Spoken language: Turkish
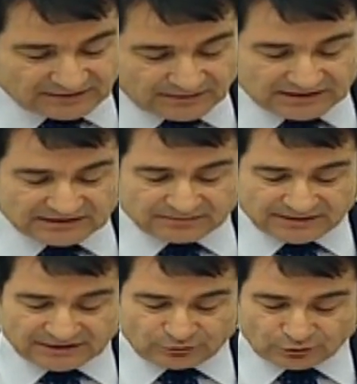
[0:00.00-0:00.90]

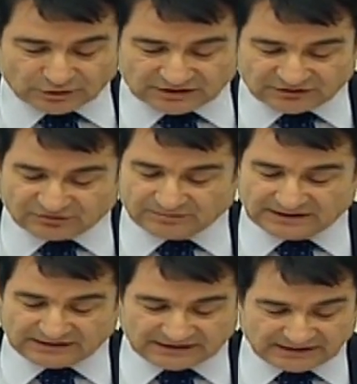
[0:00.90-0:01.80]
artırmaya dönük
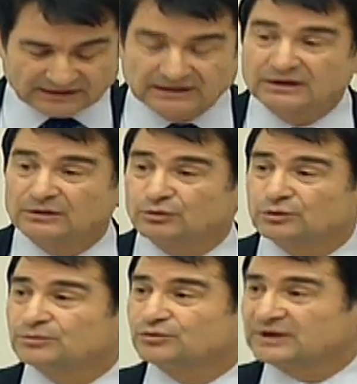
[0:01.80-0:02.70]
girişimleri de
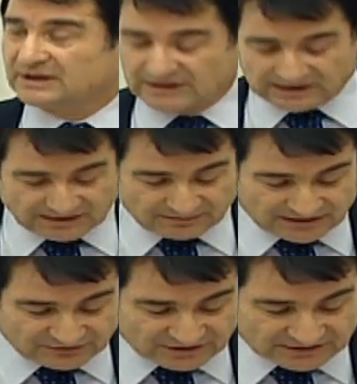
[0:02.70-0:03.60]
olumsuz
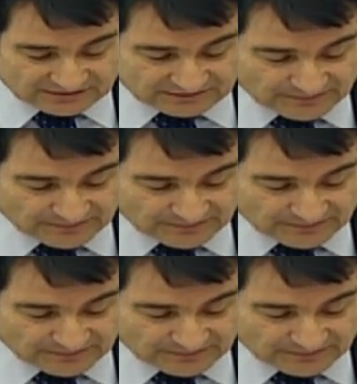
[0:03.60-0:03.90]
etkileyebilecektir.